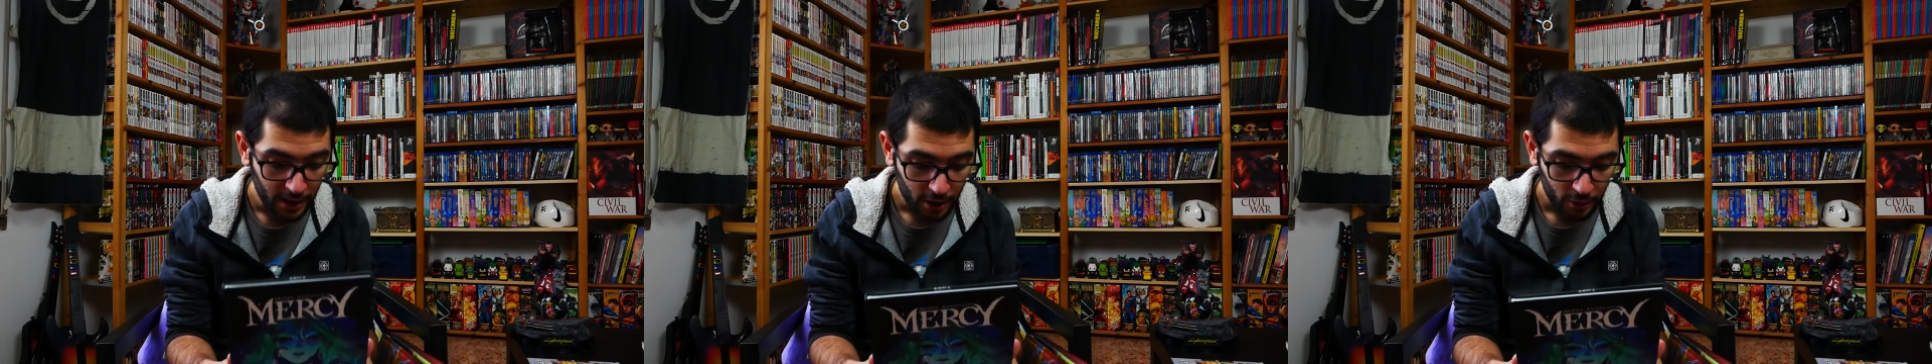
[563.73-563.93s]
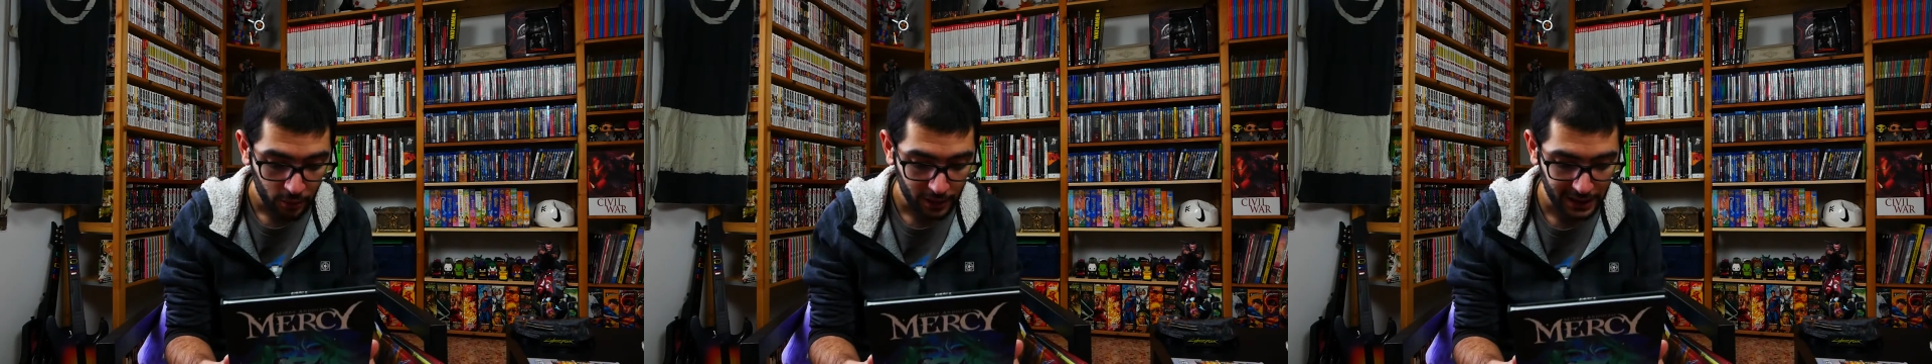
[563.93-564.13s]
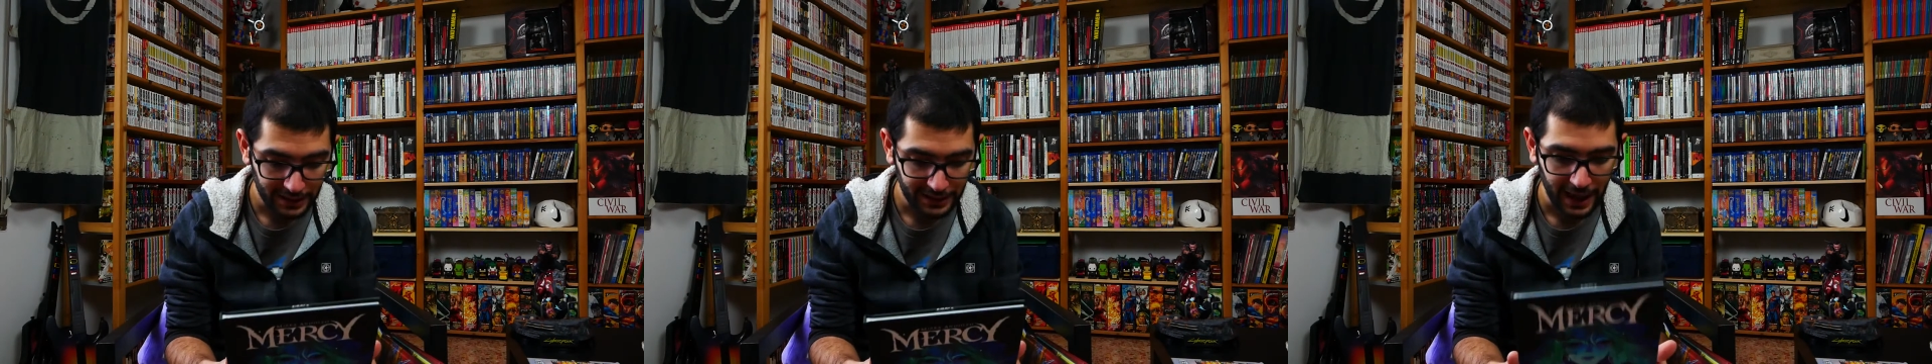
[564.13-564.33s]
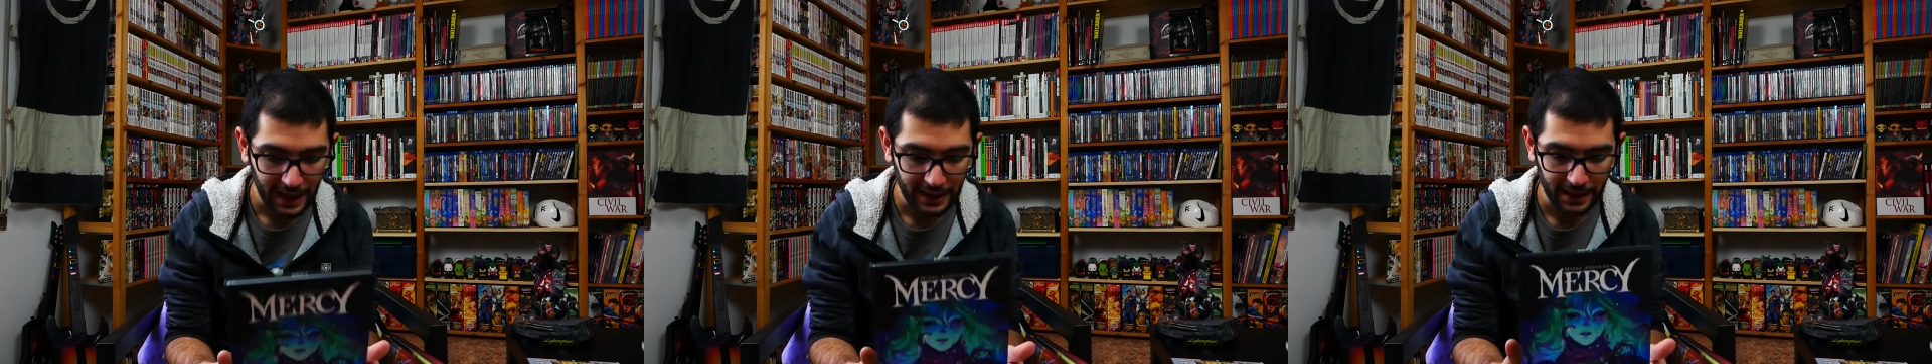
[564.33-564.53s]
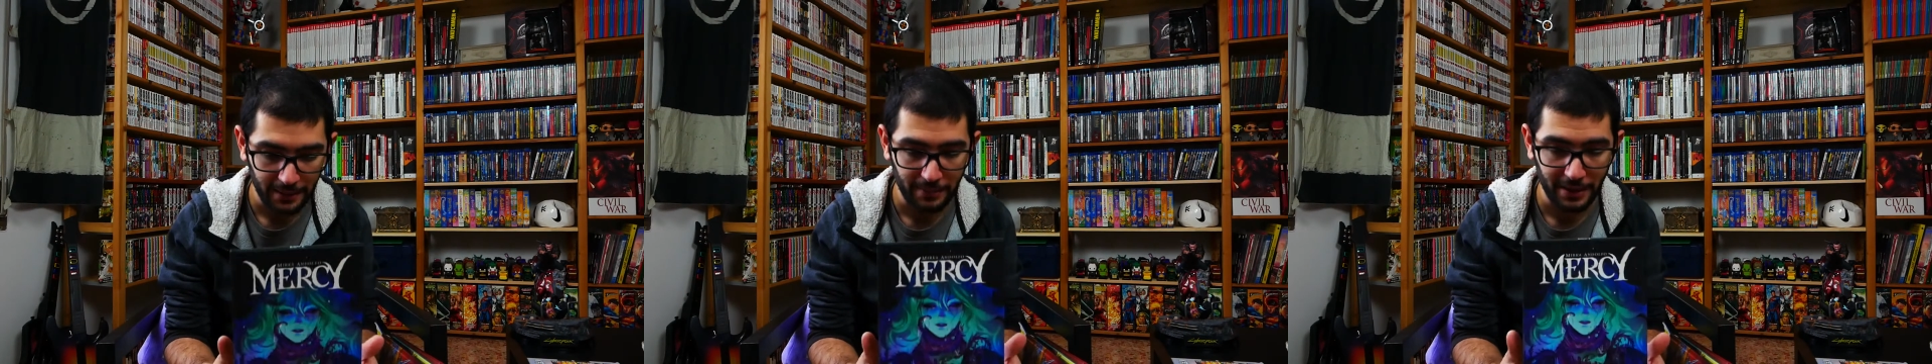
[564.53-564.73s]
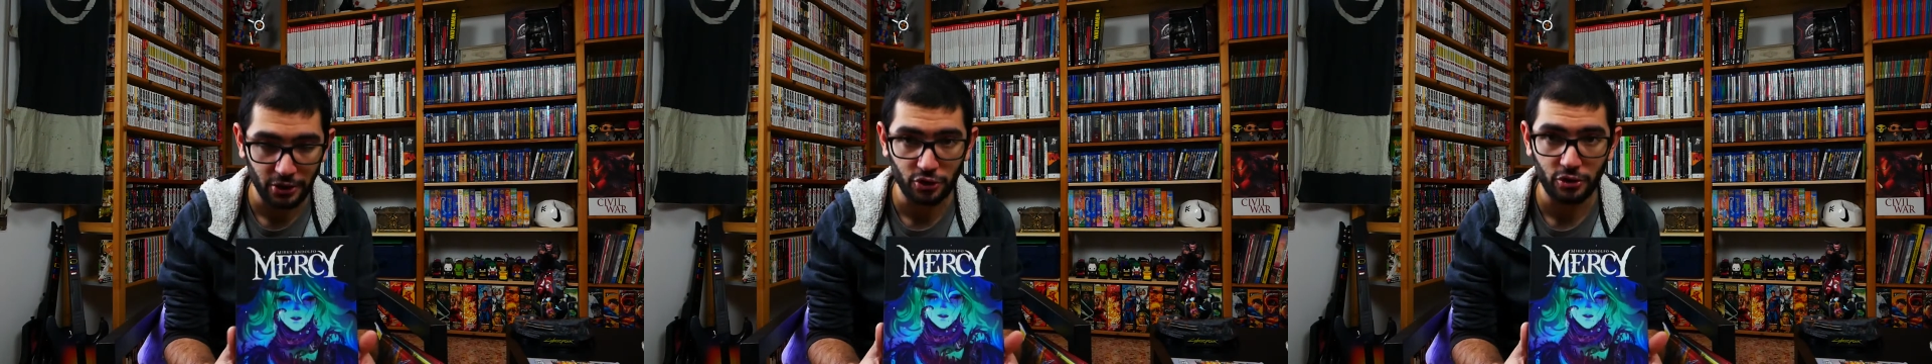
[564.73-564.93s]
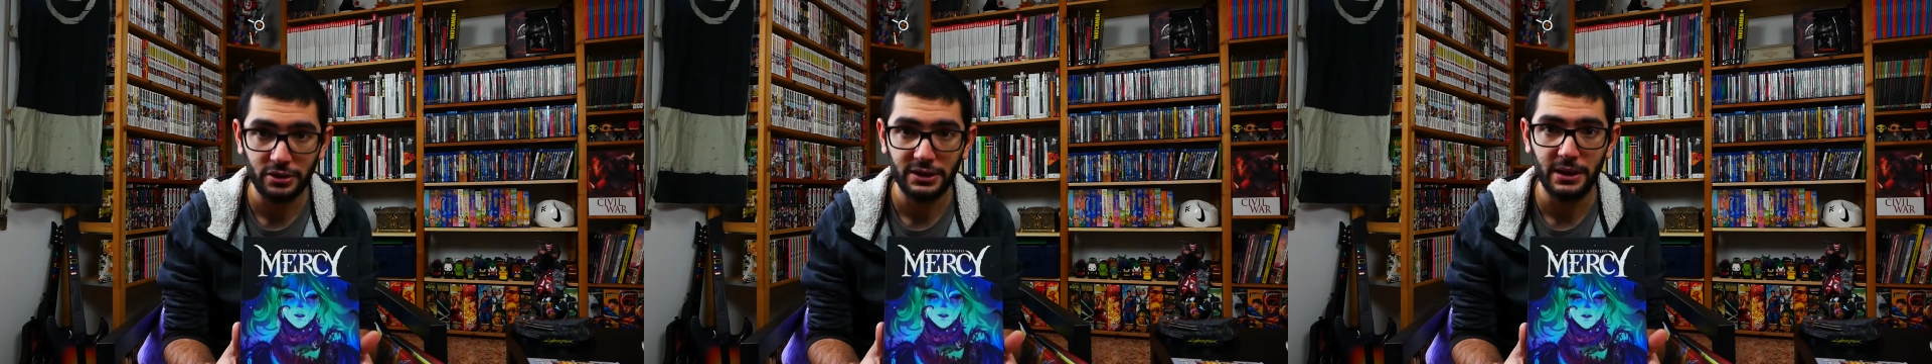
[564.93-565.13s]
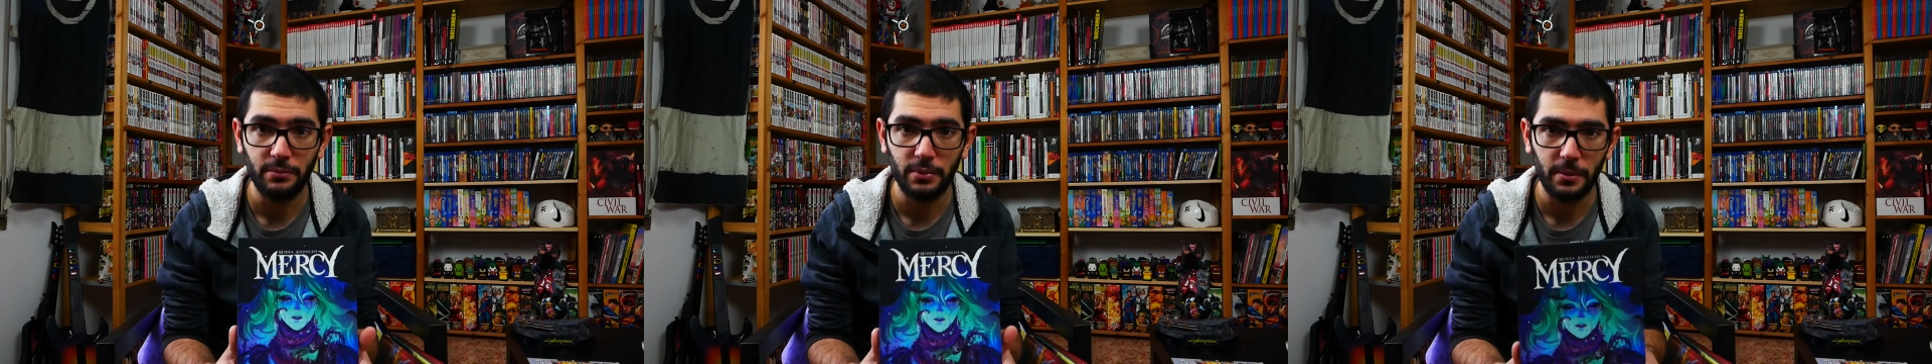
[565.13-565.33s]
qui in Italia immagino
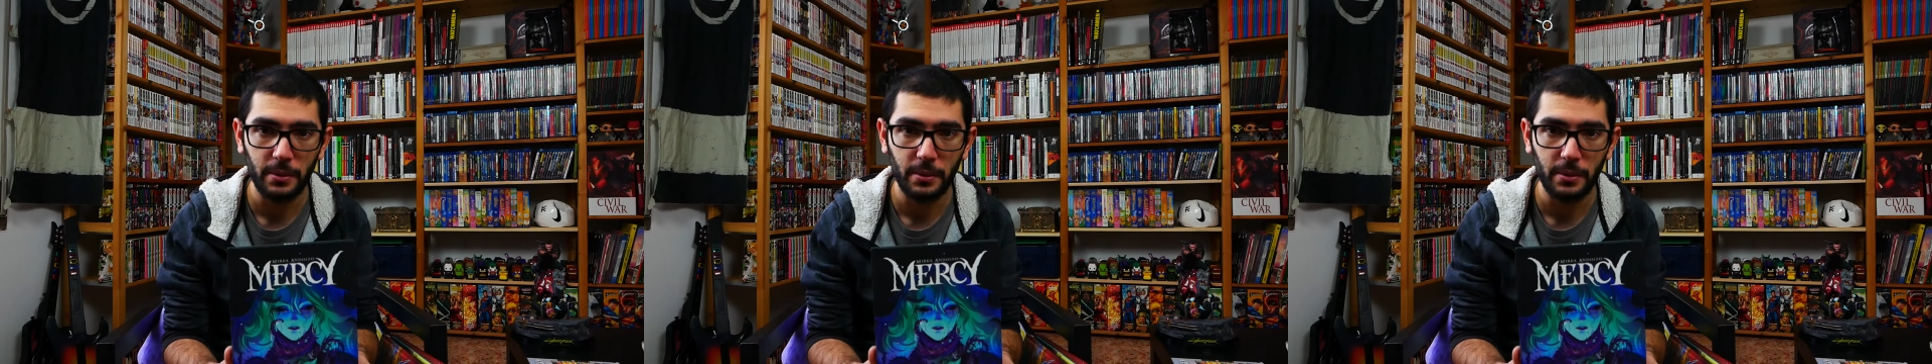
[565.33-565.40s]
sempre